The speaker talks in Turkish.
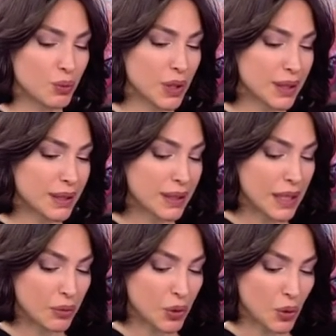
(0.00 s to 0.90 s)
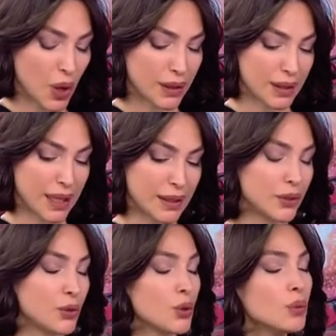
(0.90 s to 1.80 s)
da hazır değilmiş şu anda
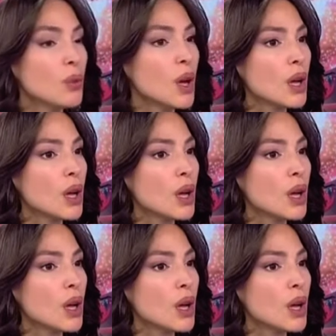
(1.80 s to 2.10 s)
zannediyorum.